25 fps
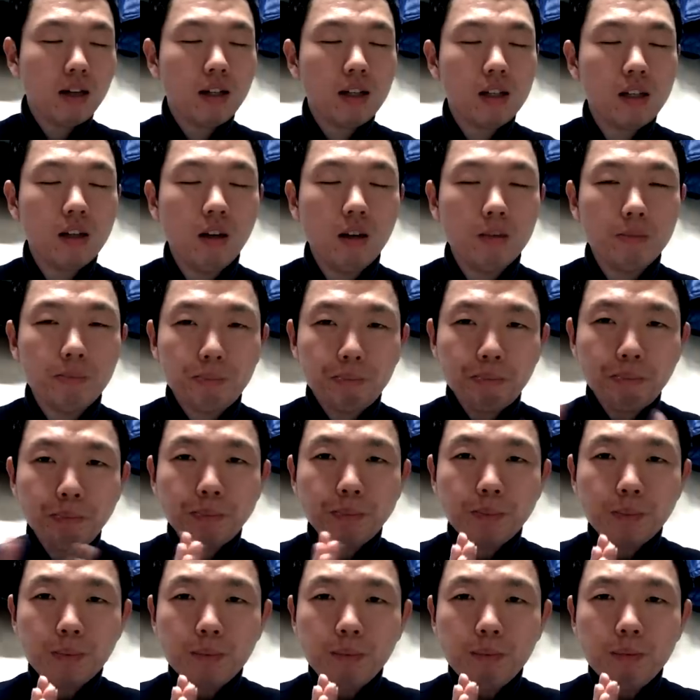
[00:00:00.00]
그래서
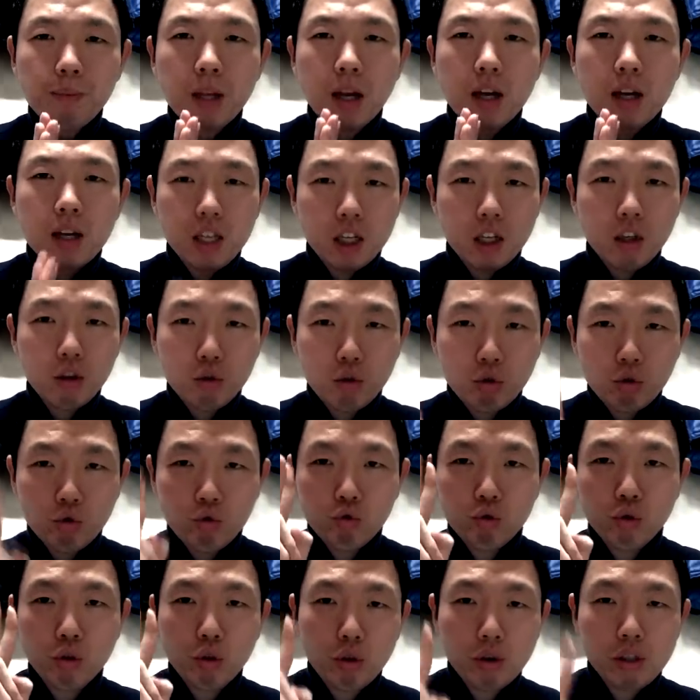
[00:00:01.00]
이것도
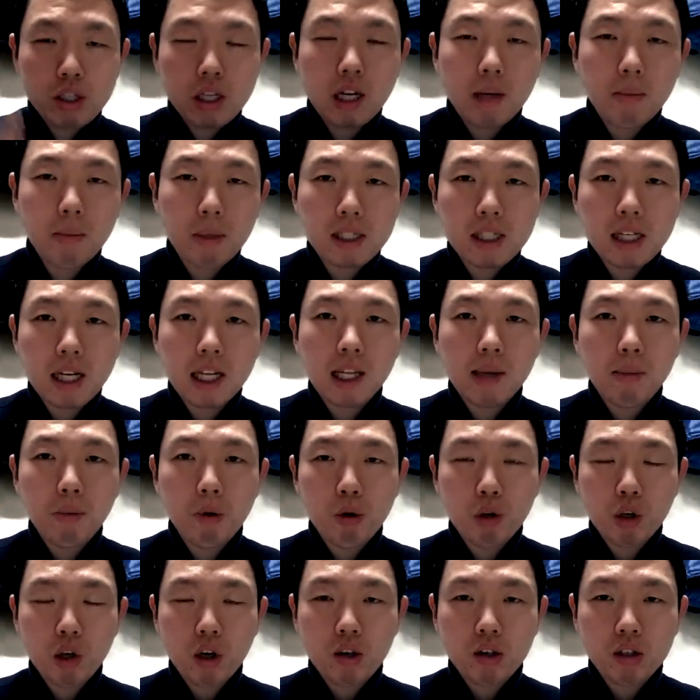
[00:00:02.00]
두 덩어리로 제가 한번
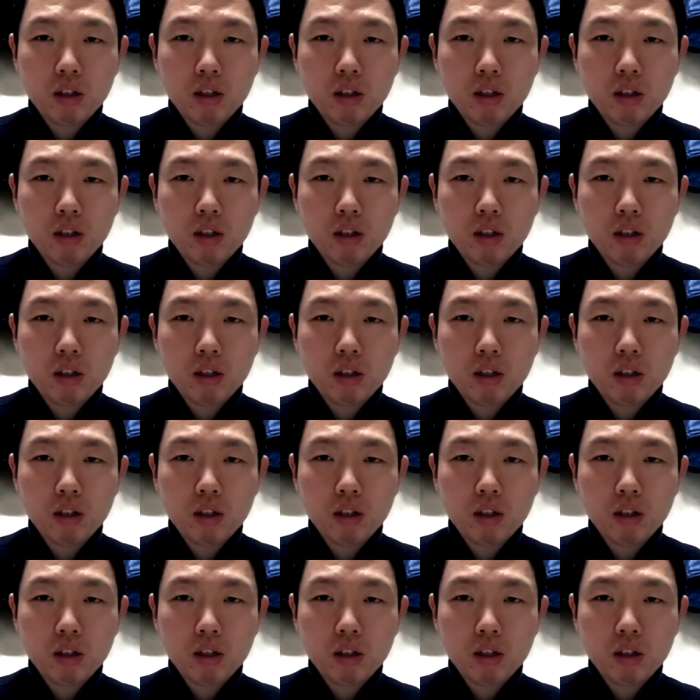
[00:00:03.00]
잘라볼게요.